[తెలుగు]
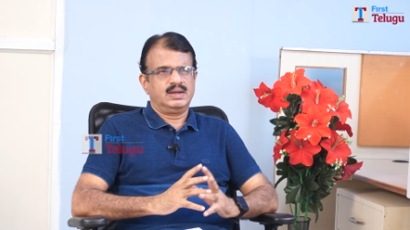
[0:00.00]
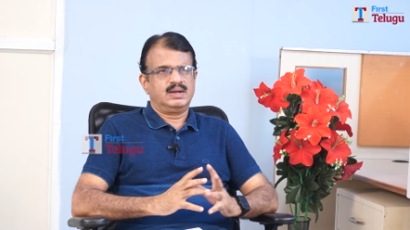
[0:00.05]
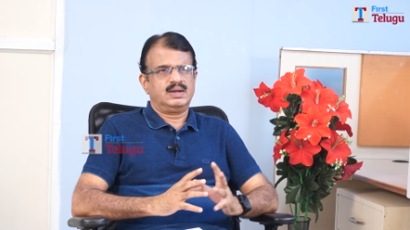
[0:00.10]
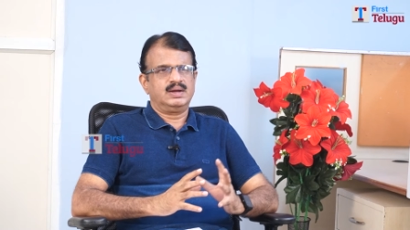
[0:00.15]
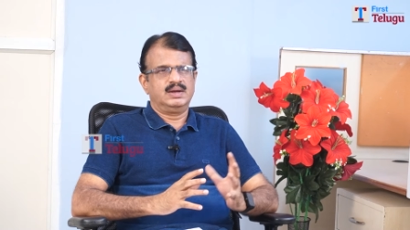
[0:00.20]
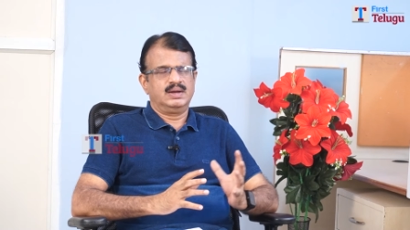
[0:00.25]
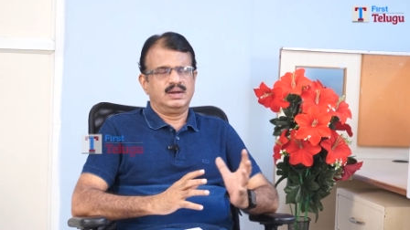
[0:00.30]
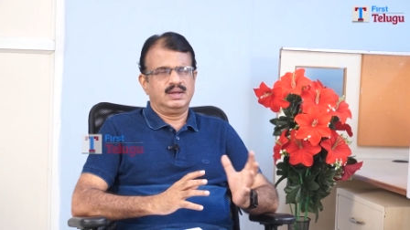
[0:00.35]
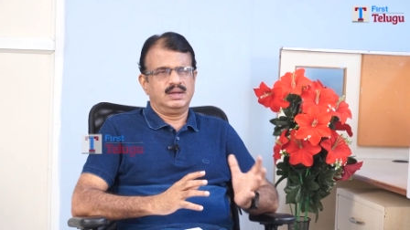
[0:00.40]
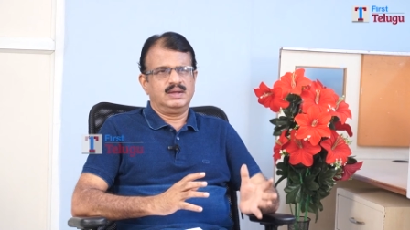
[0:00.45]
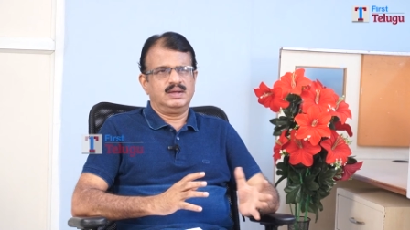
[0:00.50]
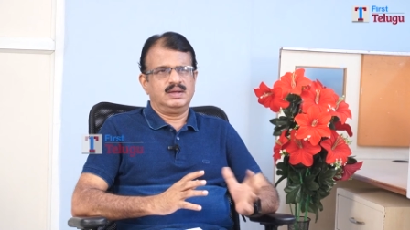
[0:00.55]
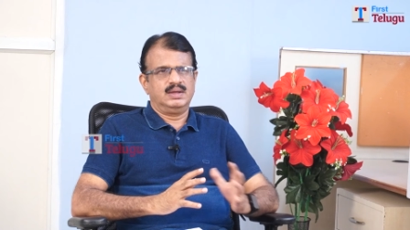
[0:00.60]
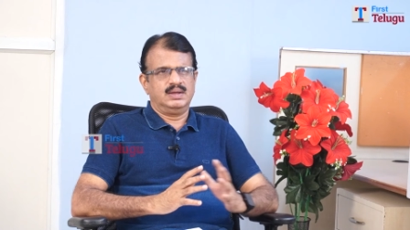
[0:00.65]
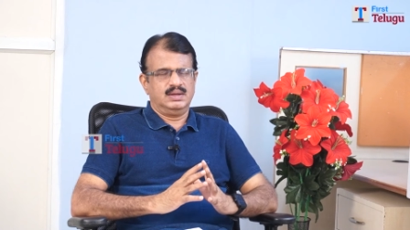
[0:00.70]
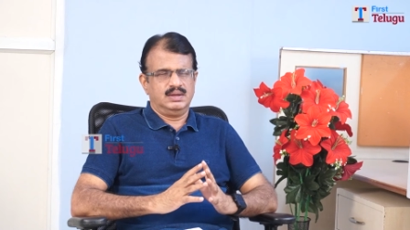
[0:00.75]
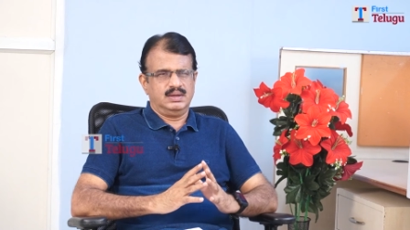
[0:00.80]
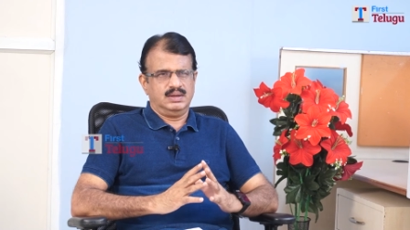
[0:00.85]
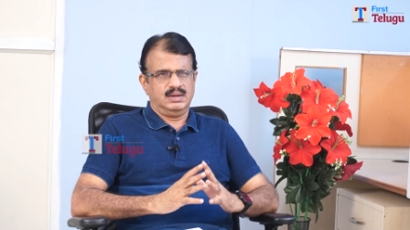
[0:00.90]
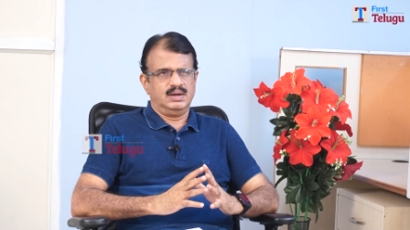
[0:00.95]
కానీ
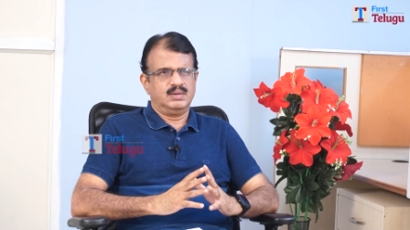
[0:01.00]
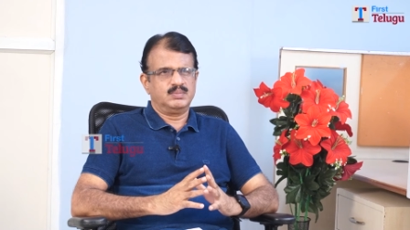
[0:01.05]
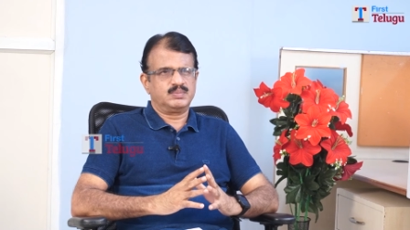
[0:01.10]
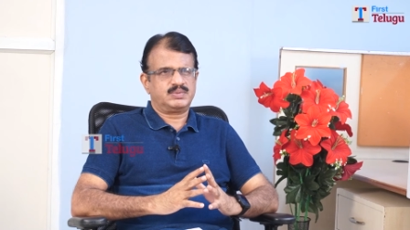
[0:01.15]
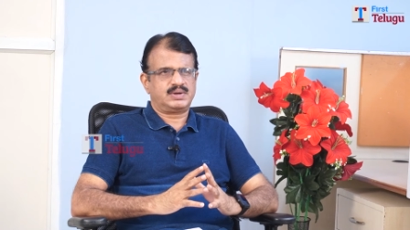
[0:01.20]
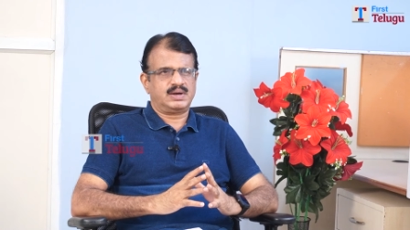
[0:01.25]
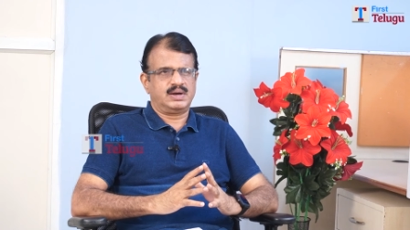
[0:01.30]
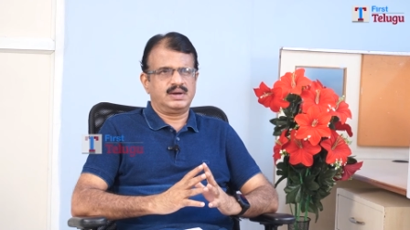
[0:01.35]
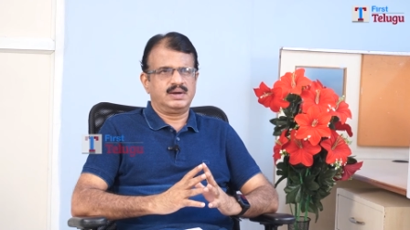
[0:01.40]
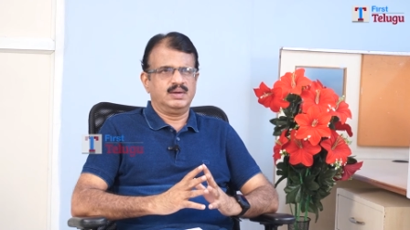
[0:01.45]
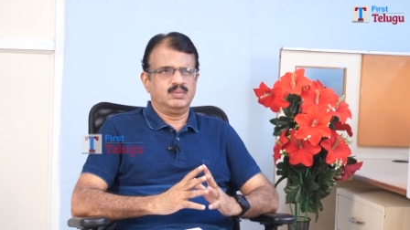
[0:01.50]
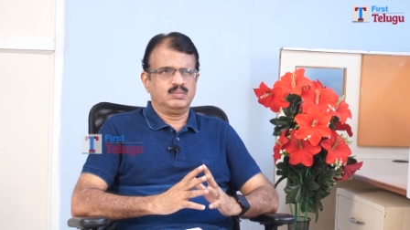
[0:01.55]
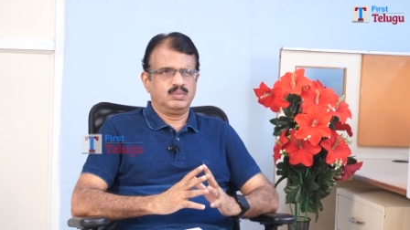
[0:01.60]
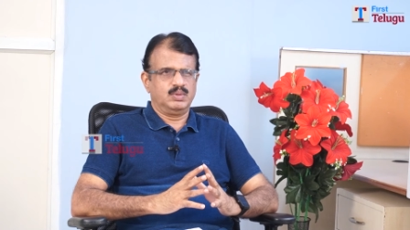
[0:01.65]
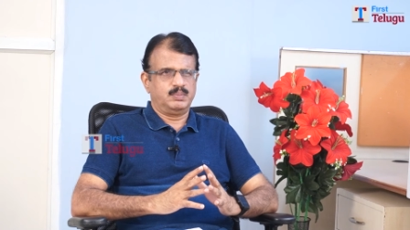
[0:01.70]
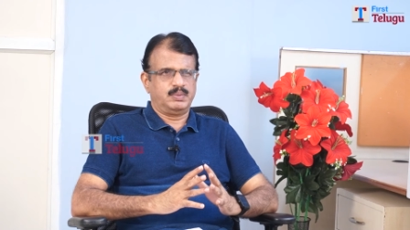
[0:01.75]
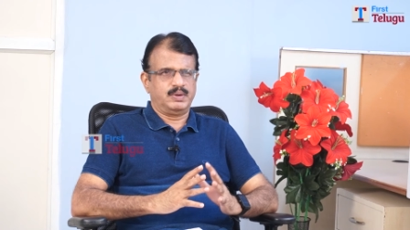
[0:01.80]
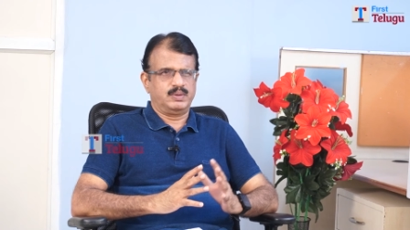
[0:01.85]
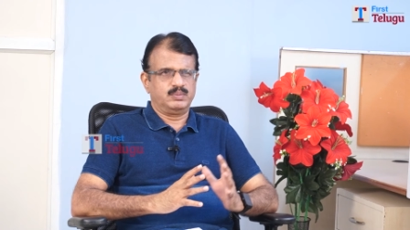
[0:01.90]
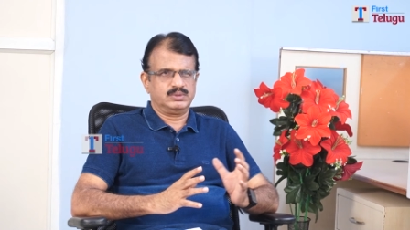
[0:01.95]

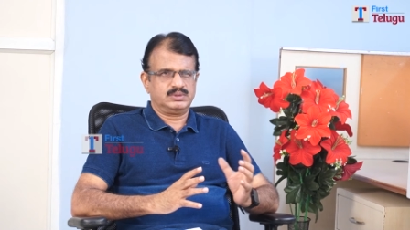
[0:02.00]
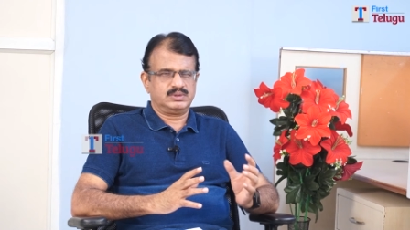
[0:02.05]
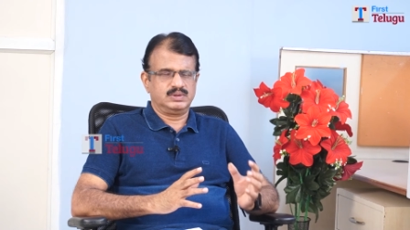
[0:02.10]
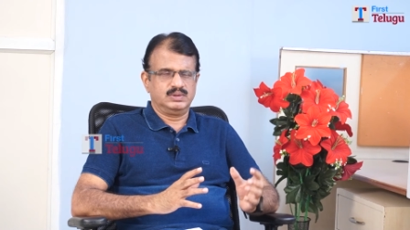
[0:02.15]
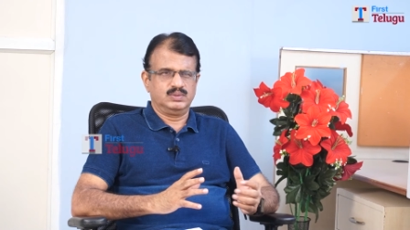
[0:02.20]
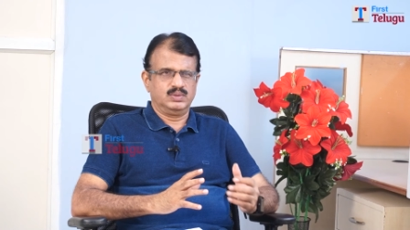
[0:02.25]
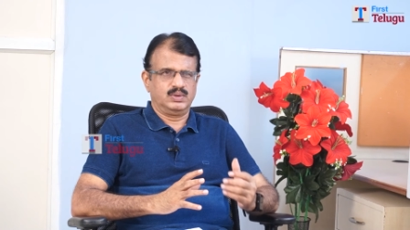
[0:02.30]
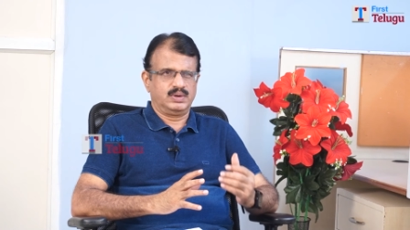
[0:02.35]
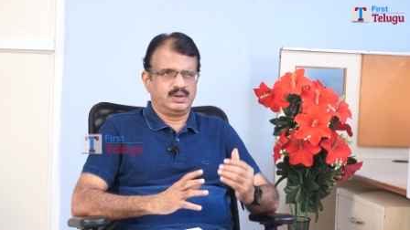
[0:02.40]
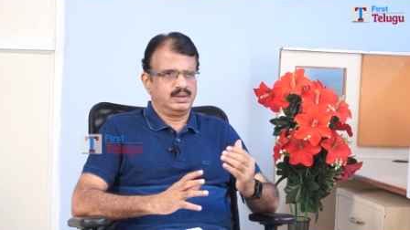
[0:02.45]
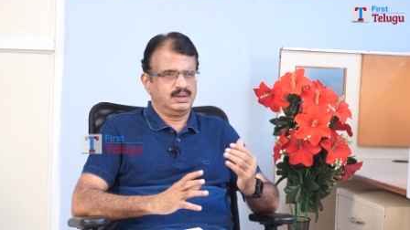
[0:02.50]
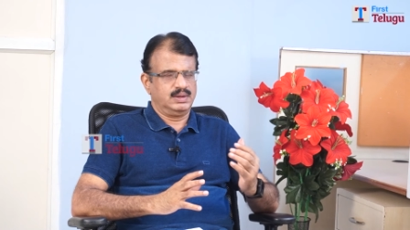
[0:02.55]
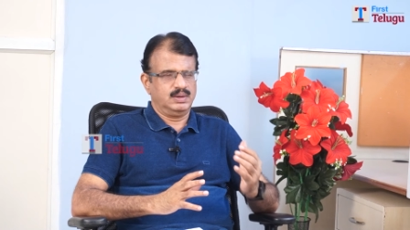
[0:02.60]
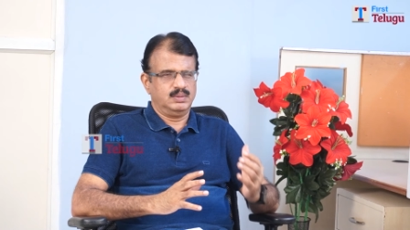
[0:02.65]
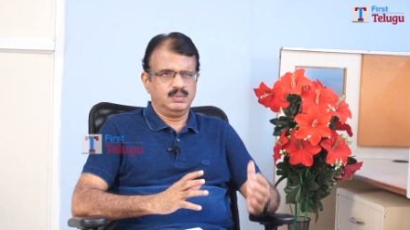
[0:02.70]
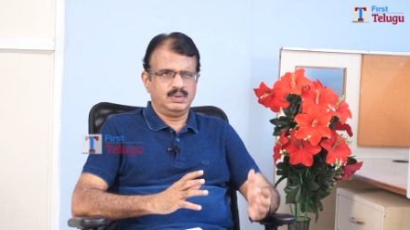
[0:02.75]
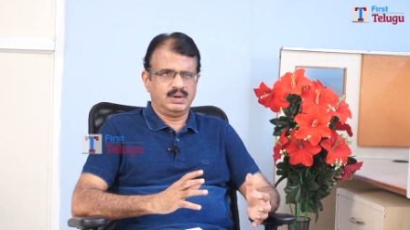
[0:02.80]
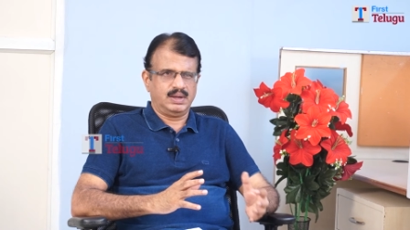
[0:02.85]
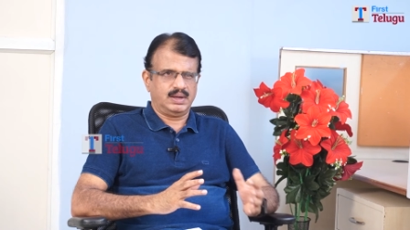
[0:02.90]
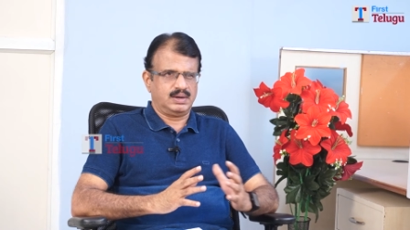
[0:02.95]
ఆమ్స్టర్డామ్లో పర్మిషన్ దొరికింది
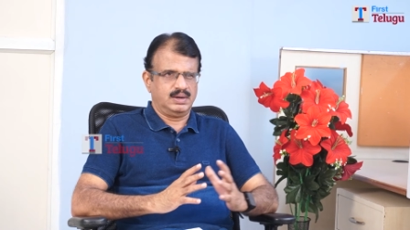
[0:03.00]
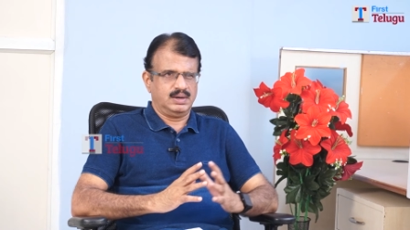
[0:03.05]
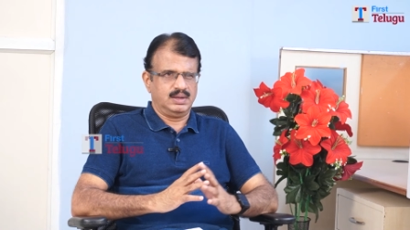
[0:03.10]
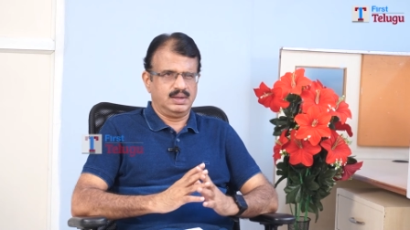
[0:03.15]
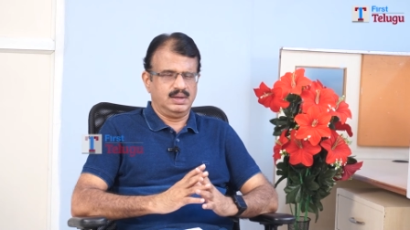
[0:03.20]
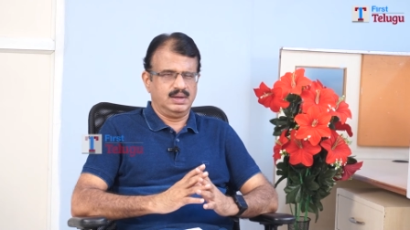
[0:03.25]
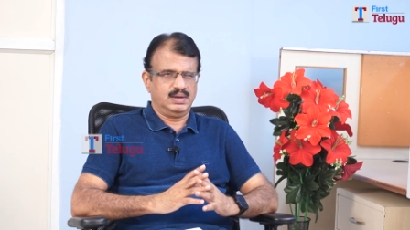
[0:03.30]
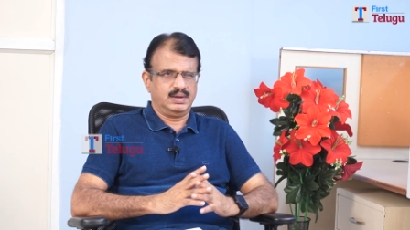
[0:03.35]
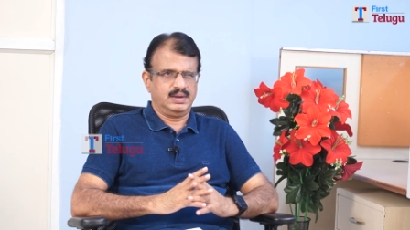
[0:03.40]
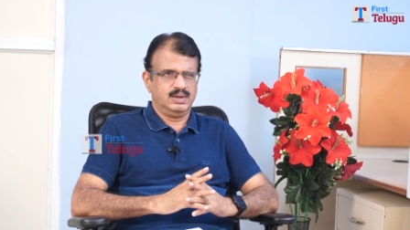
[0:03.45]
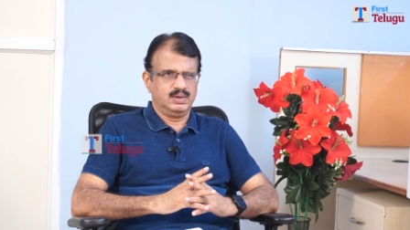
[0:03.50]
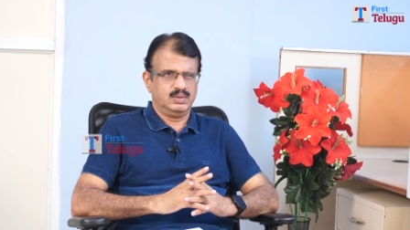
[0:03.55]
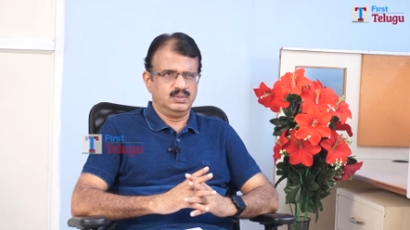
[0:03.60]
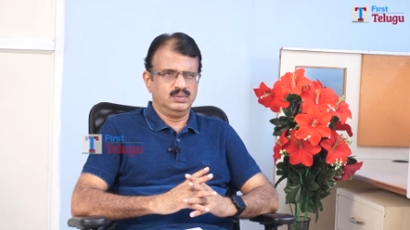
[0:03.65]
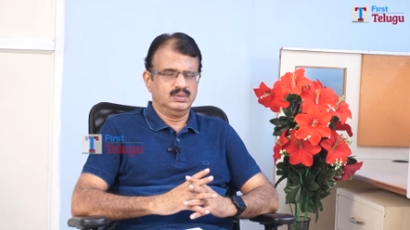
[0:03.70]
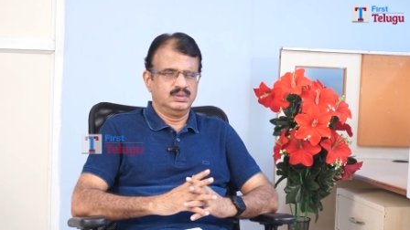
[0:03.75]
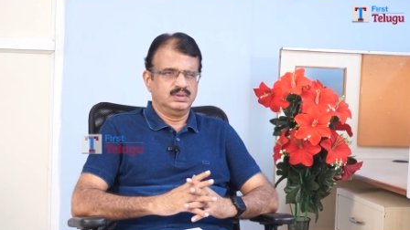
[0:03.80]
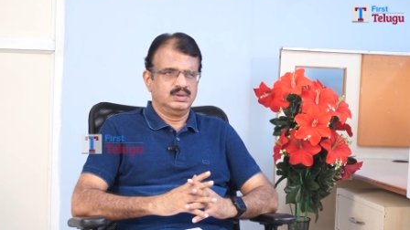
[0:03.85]
కాబట్టి అక్కడ ఆగారు